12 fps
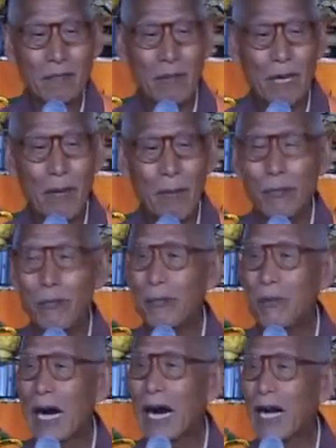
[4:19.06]
买
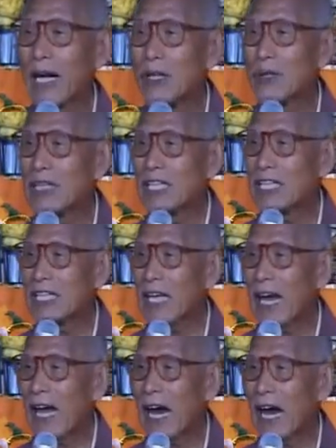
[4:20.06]
布啊、做
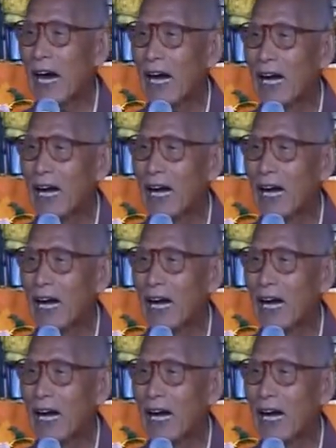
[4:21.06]
鞋呀？